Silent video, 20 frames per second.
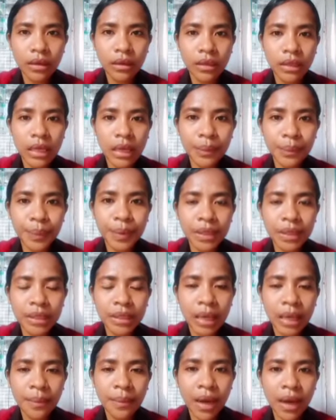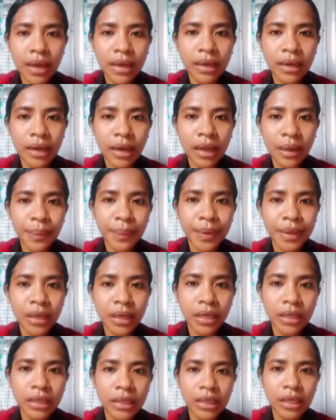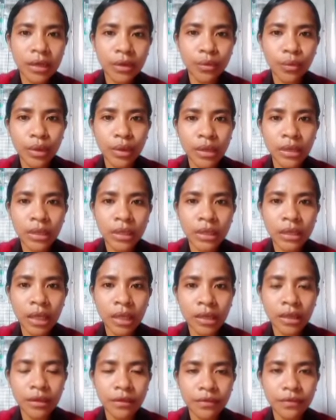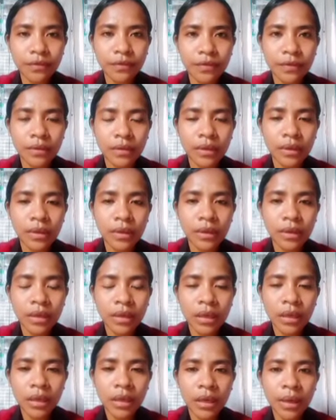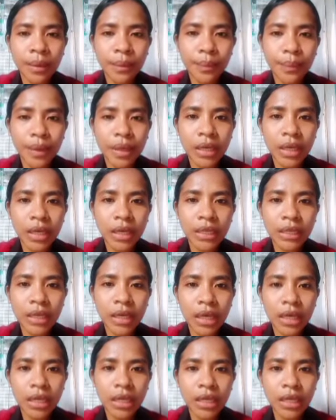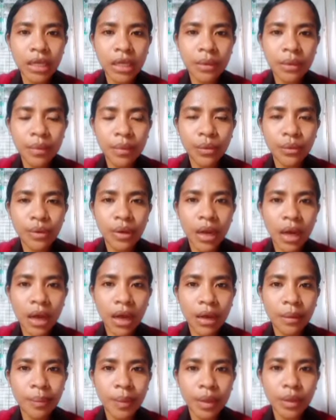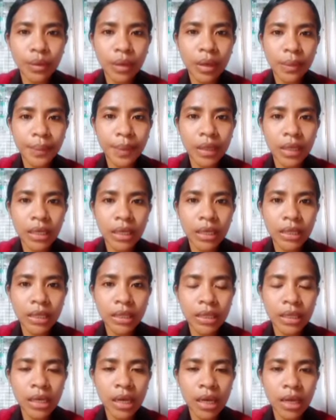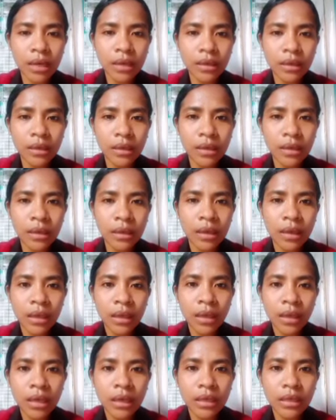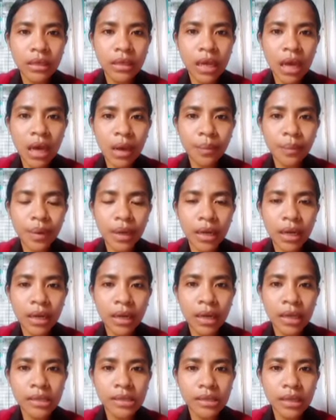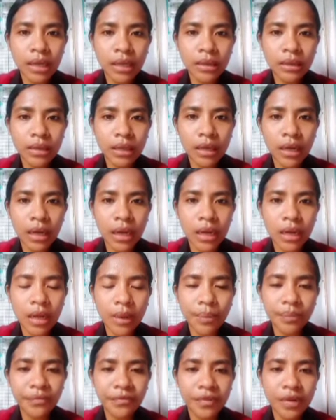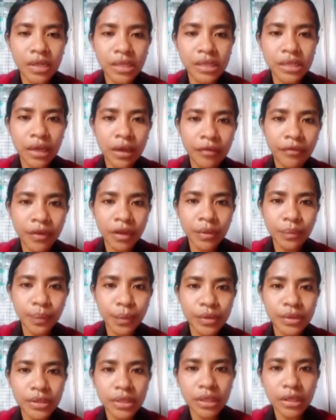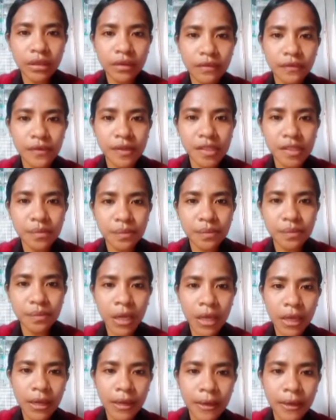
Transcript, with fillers: yang pertama adalah penelitian kuantitatif. Penelitian ini menggunakan metode penelitian yang berlandaskan terhadap filsafat positivisme.